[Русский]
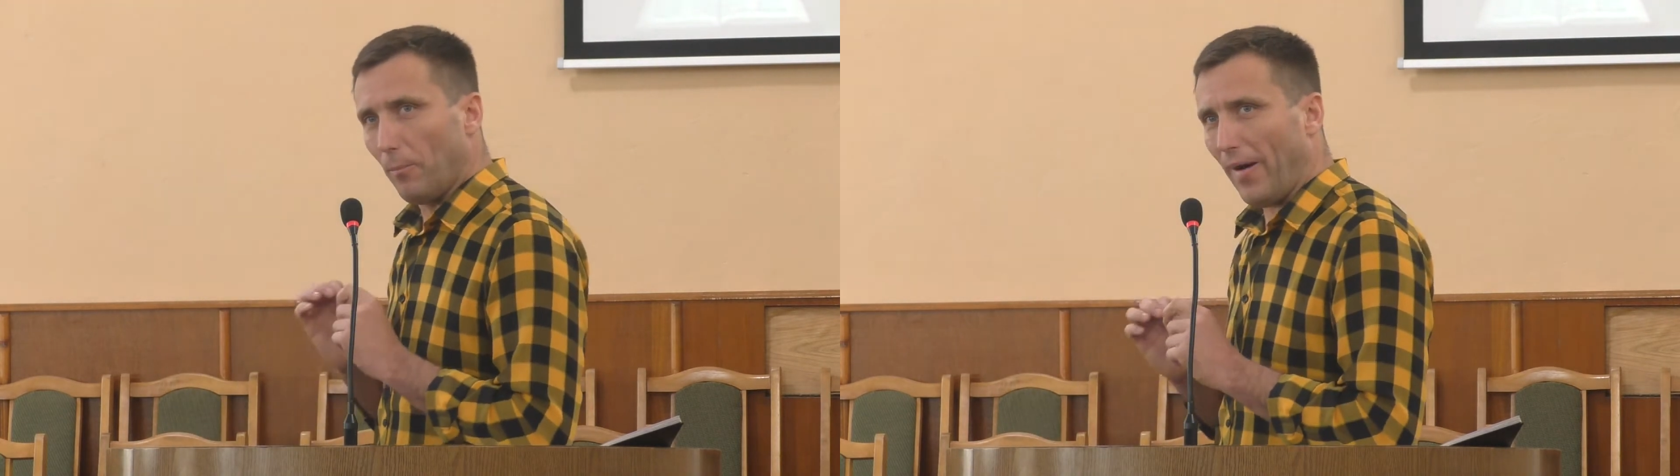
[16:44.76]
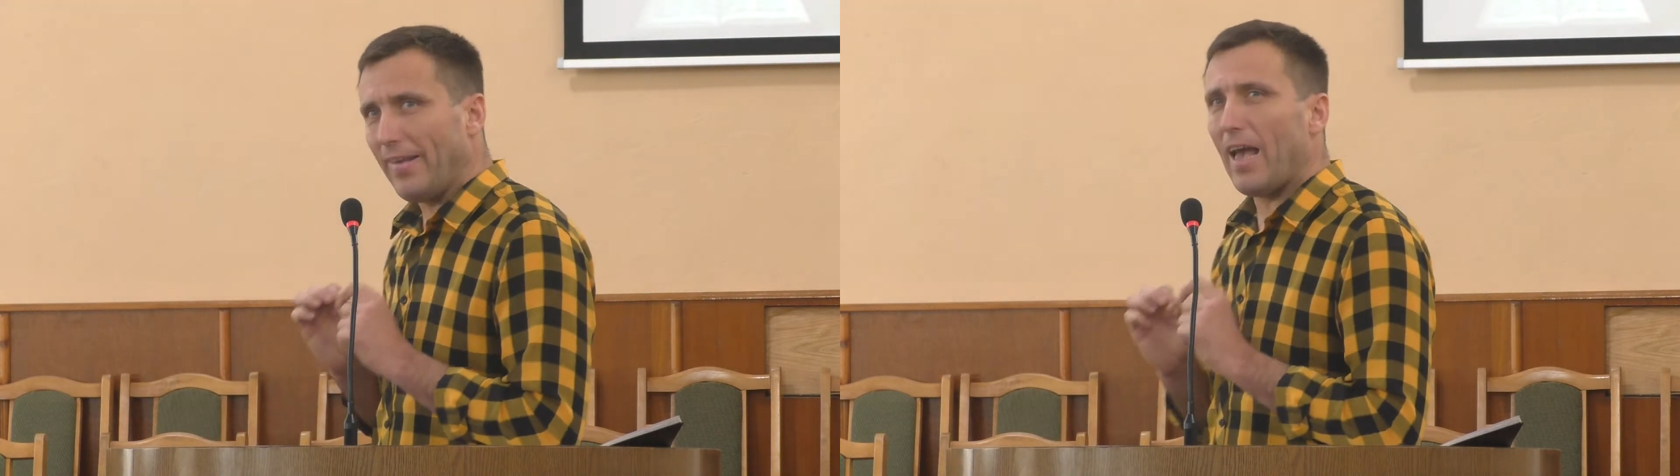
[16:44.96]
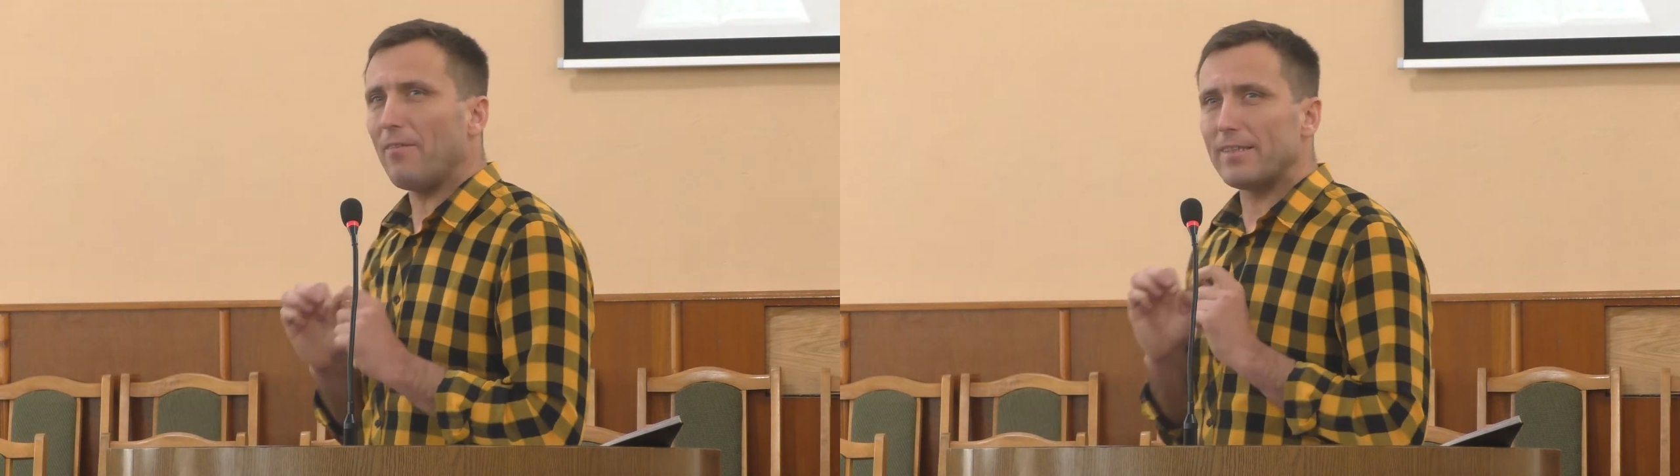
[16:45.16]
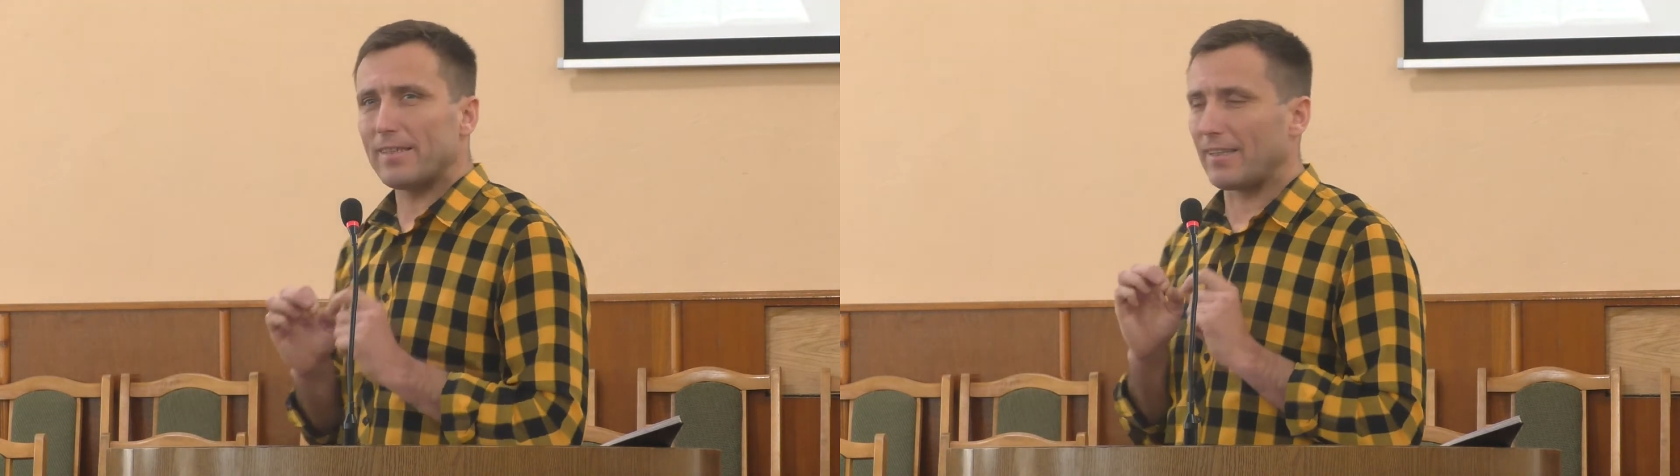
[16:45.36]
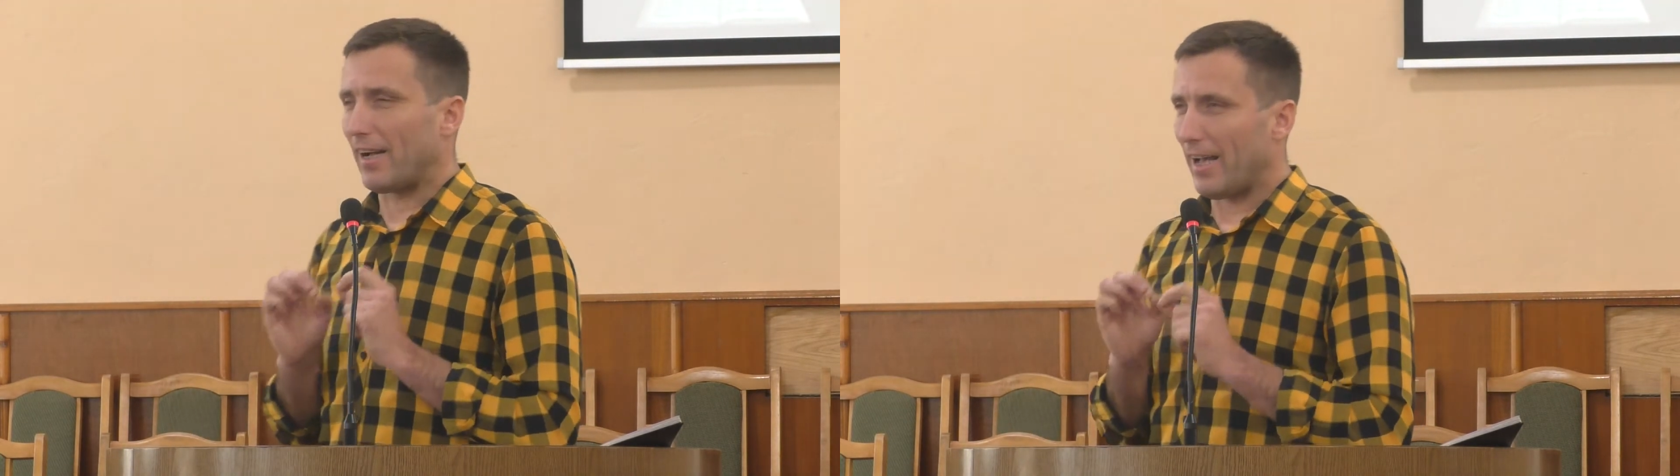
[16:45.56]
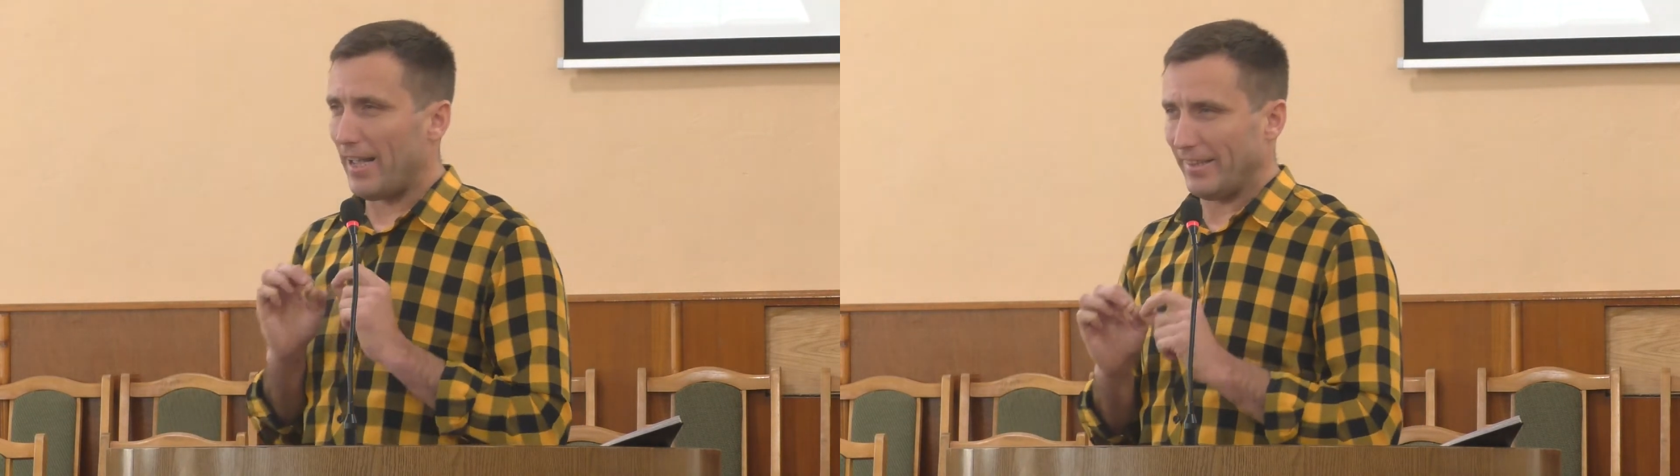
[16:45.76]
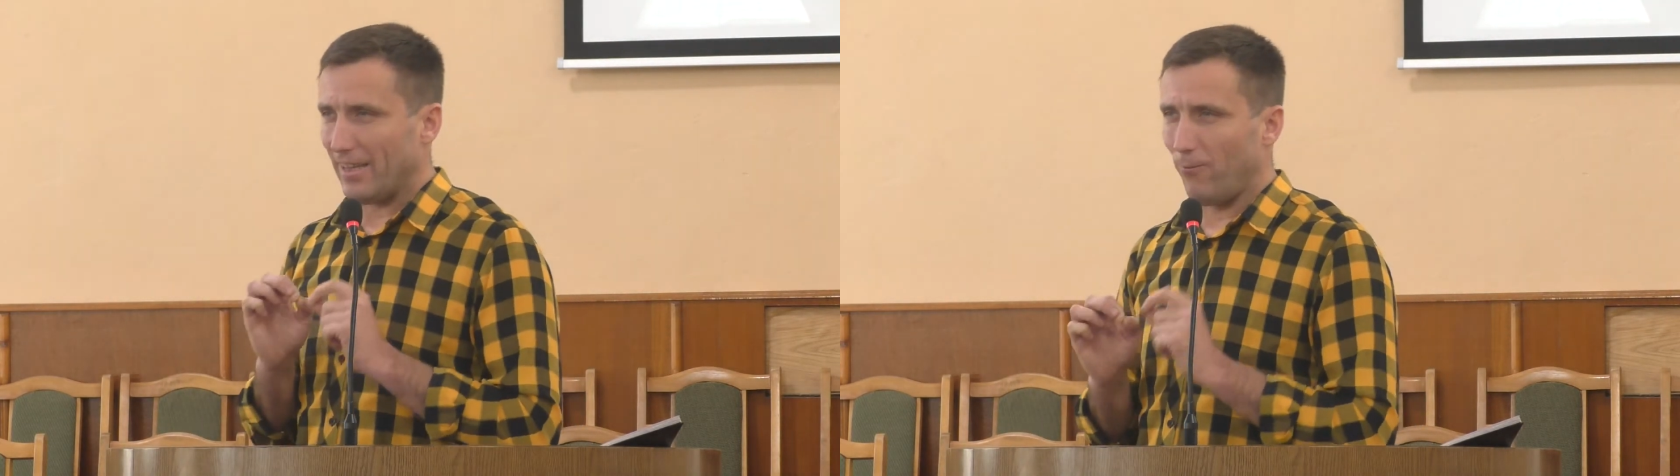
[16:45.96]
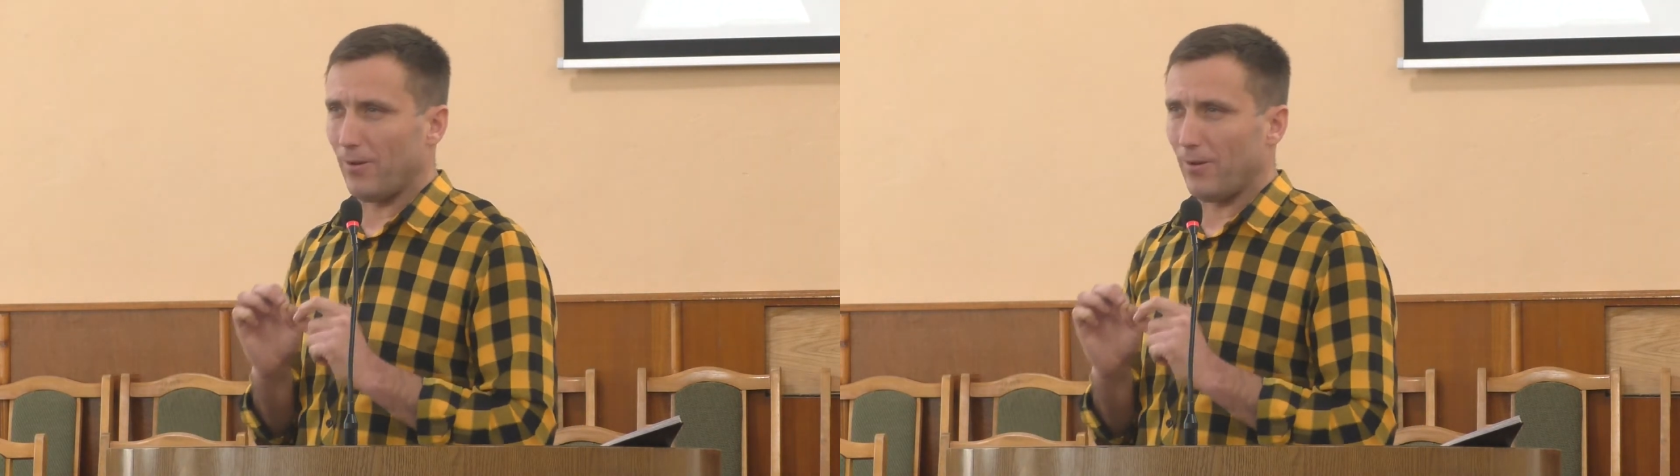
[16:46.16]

появится какая-то